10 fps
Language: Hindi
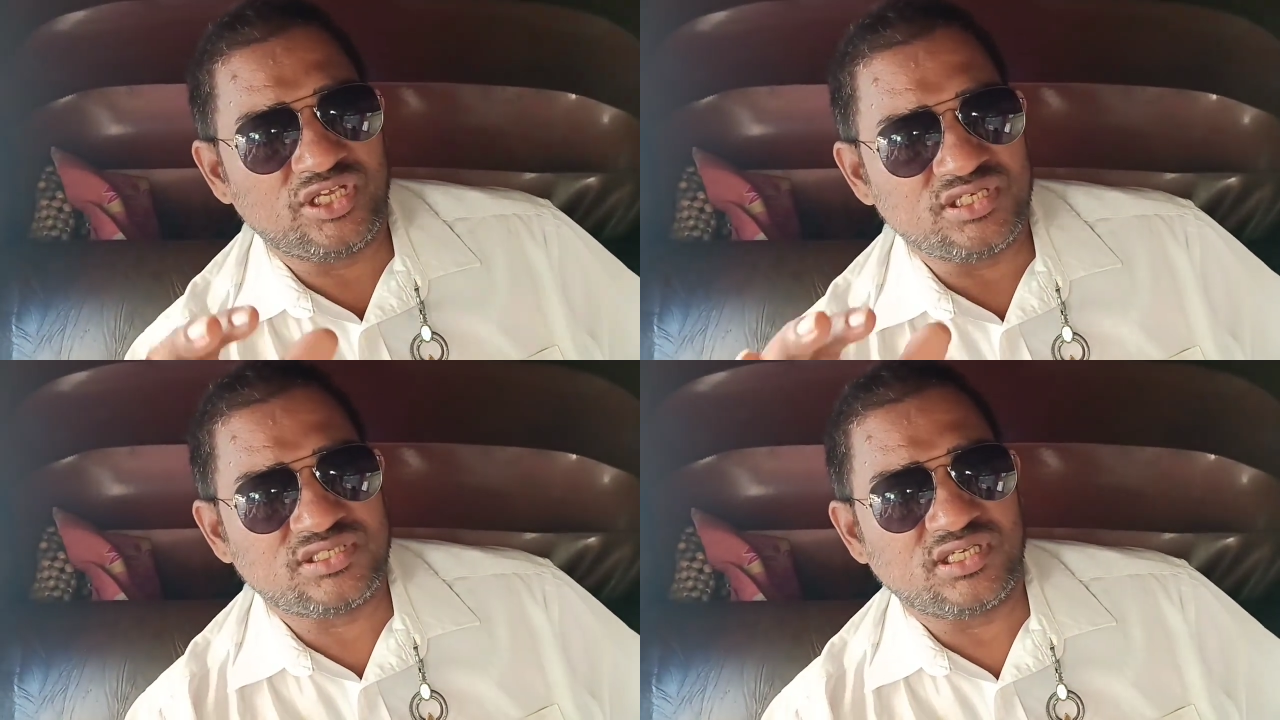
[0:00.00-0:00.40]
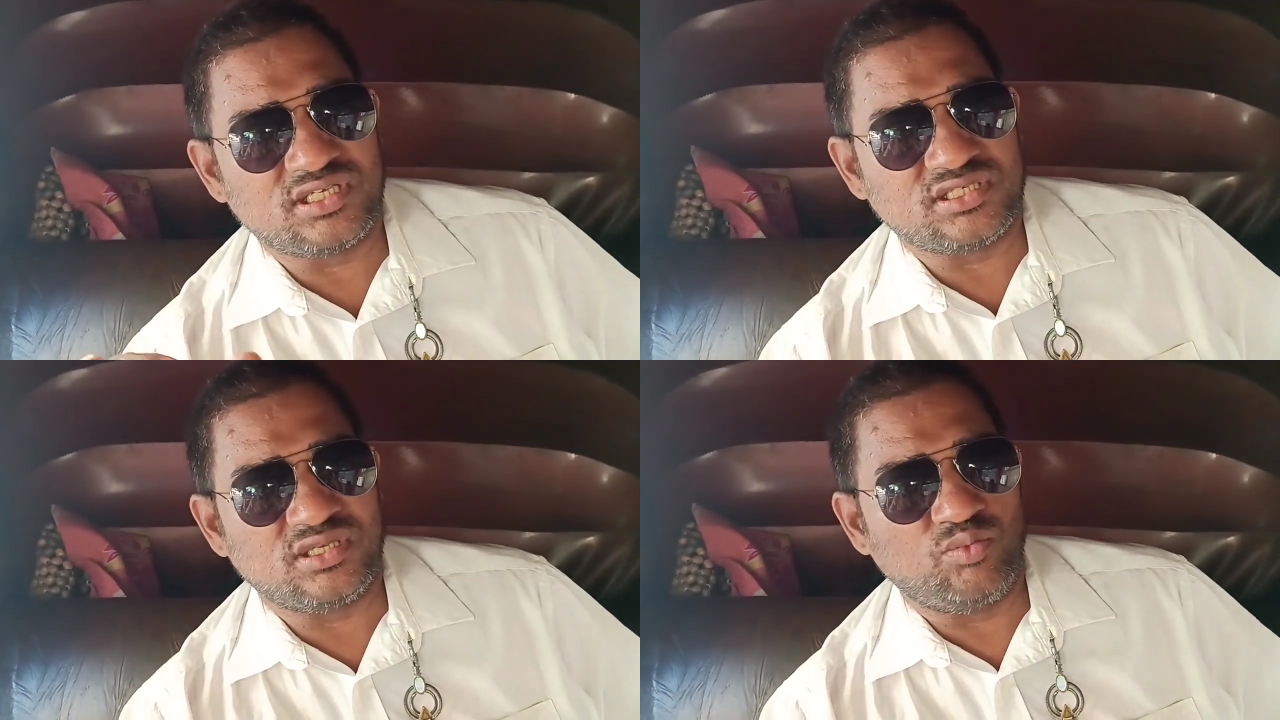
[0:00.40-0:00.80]
ने किससे
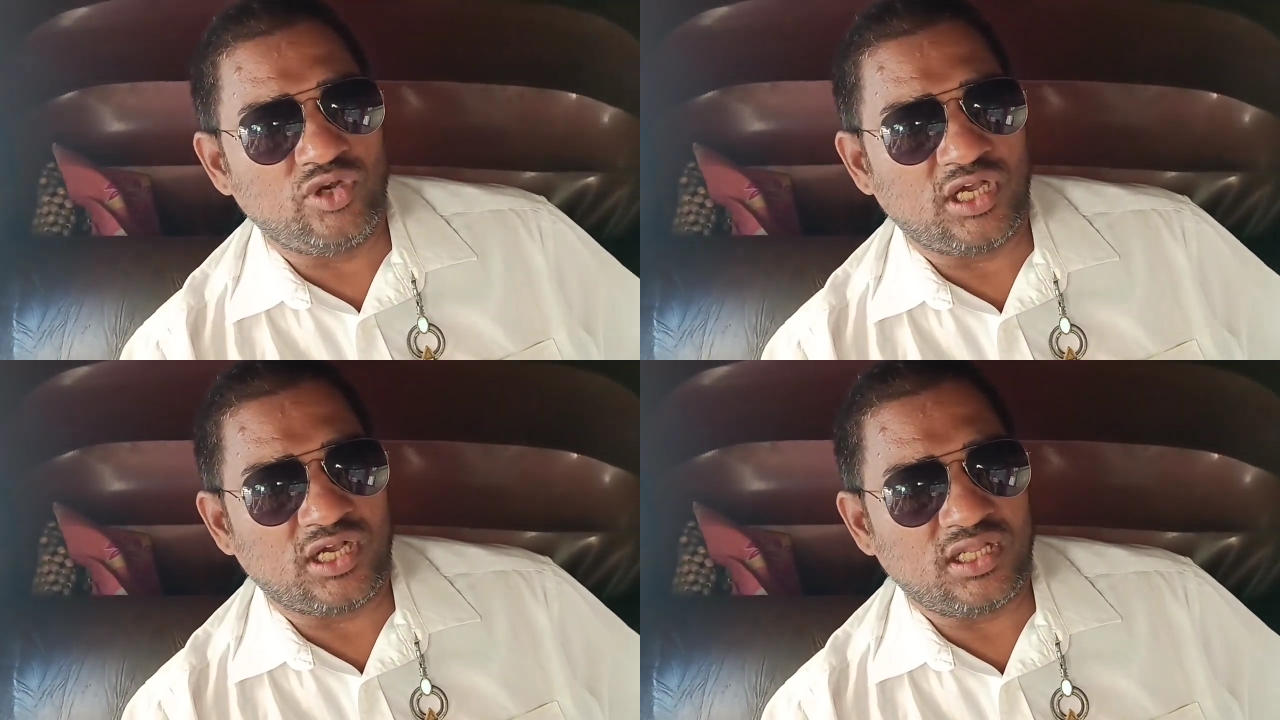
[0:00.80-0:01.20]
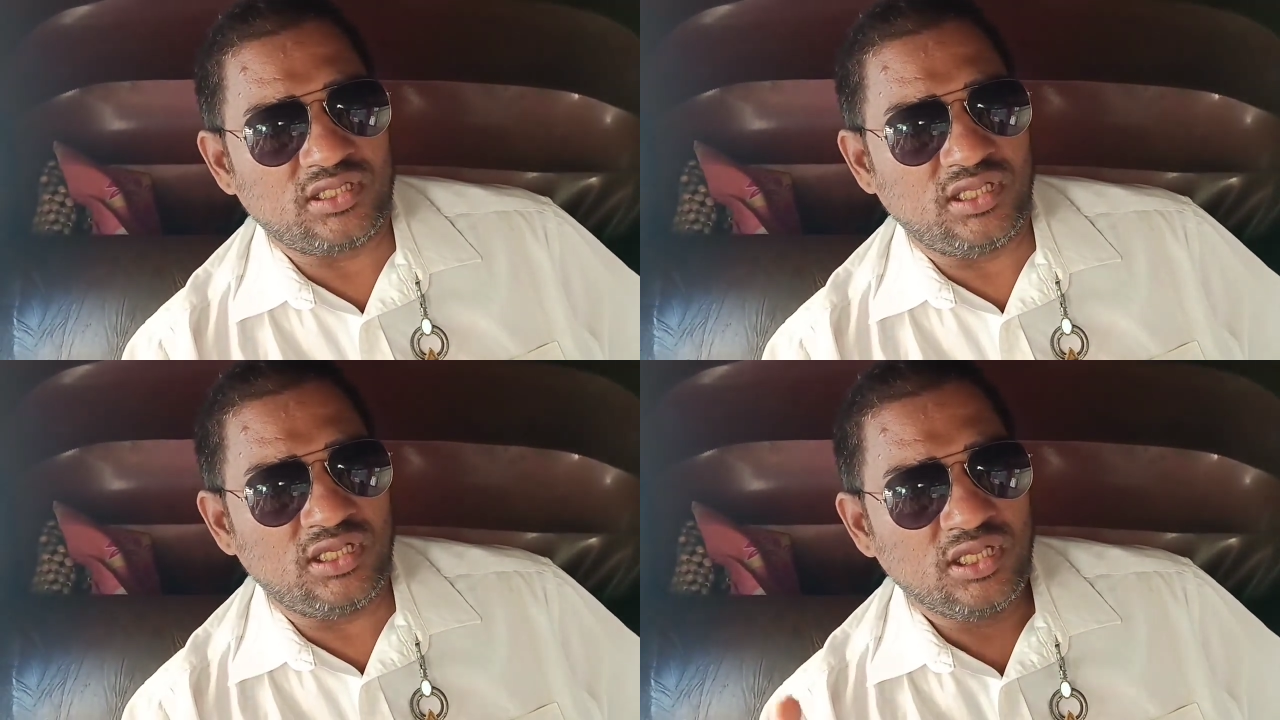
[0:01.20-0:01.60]
किससे
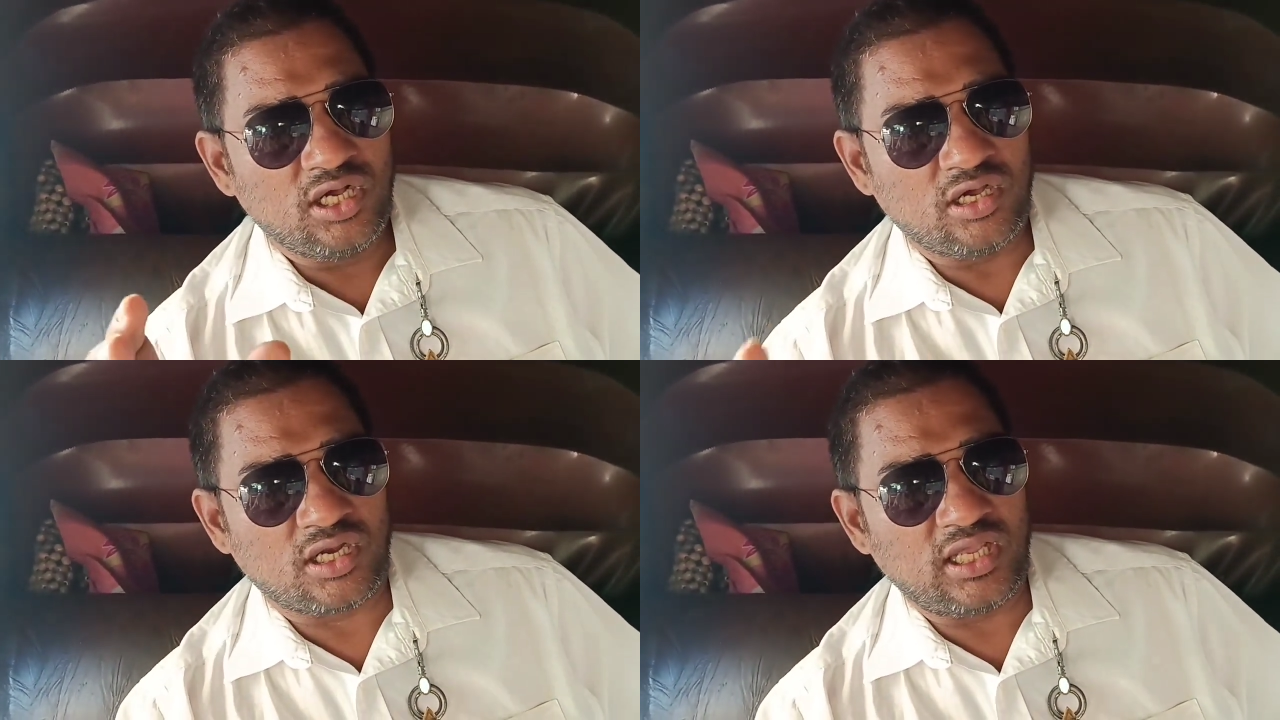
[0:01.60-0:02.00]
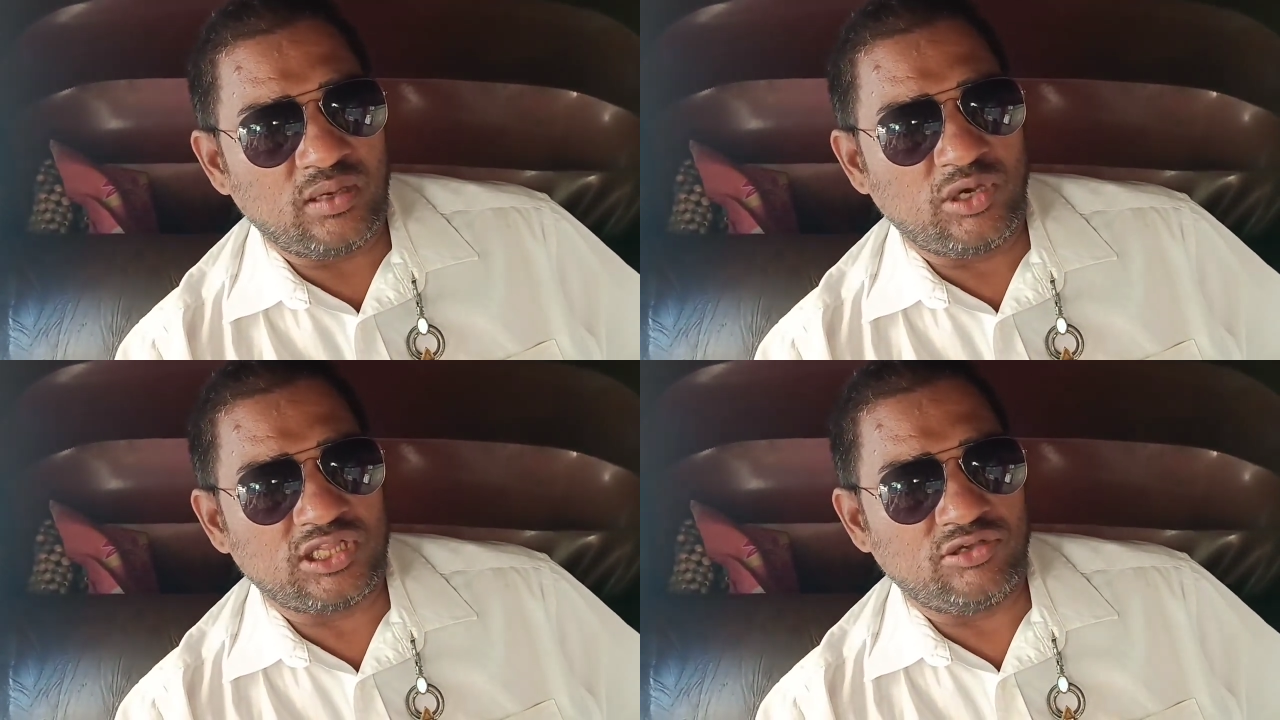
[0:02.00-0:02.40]
मुलाकात की और
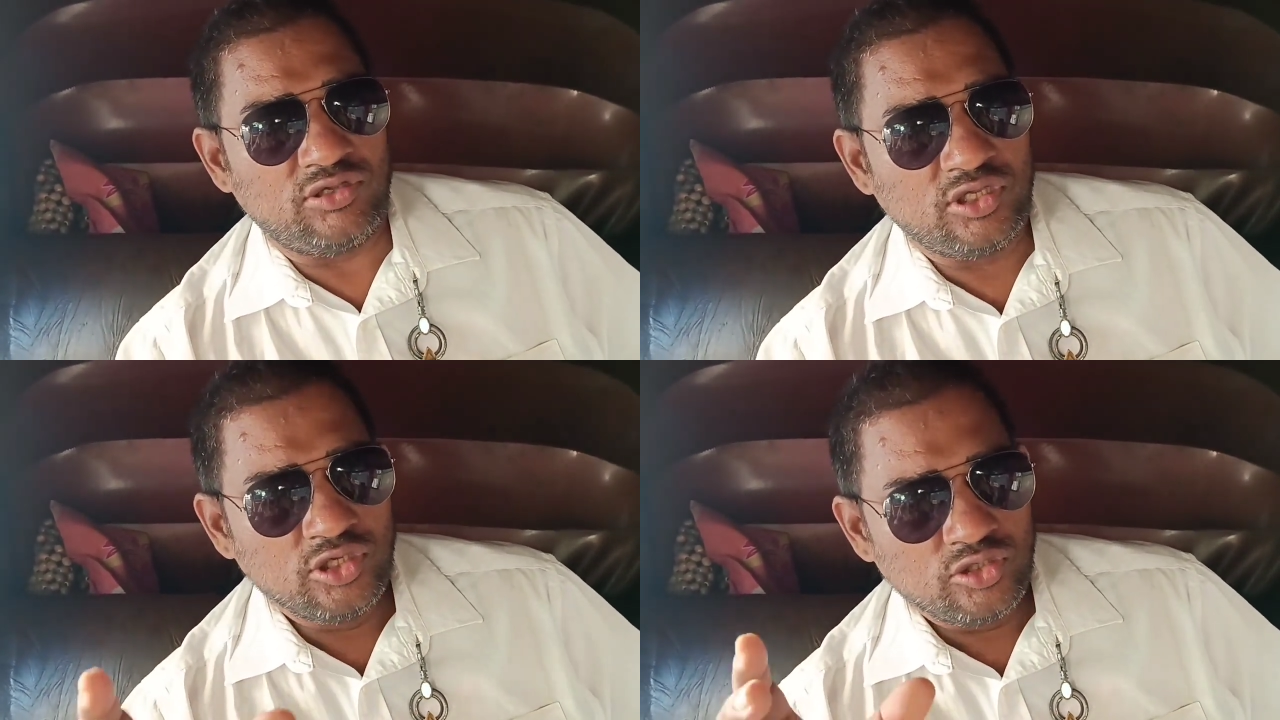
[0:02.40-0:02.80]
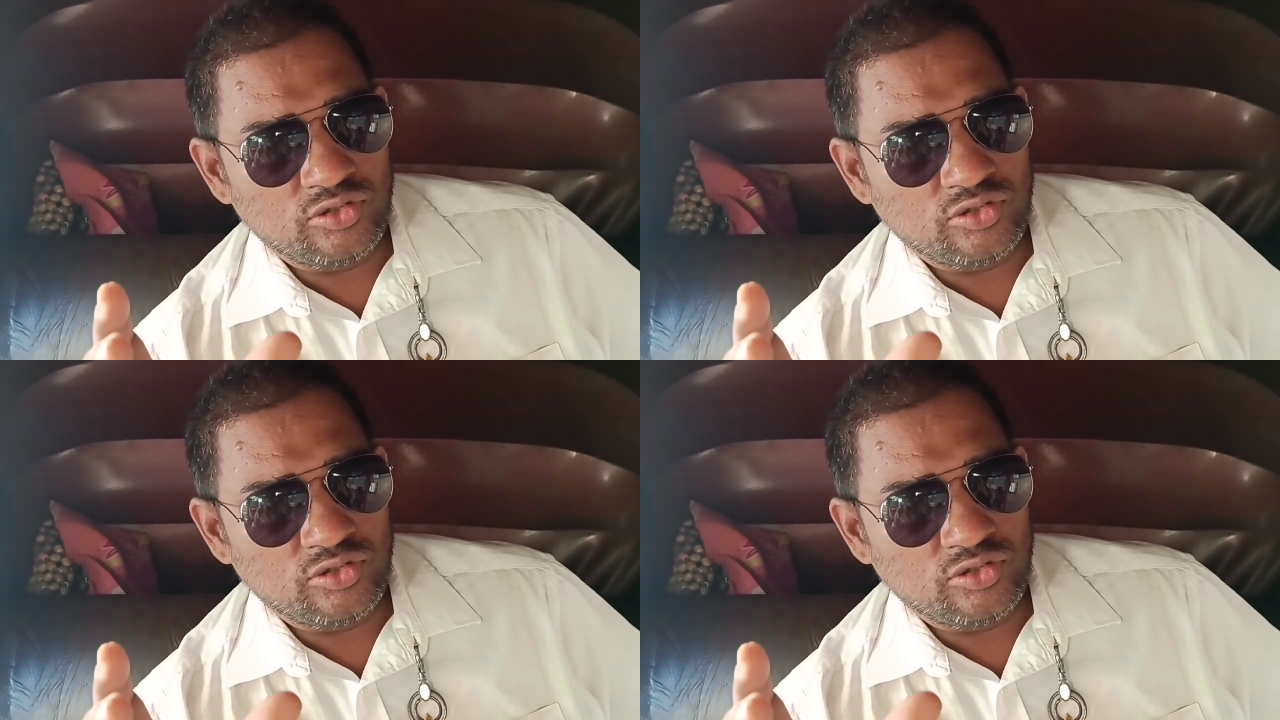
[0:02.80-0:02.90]
क्या बातें हुई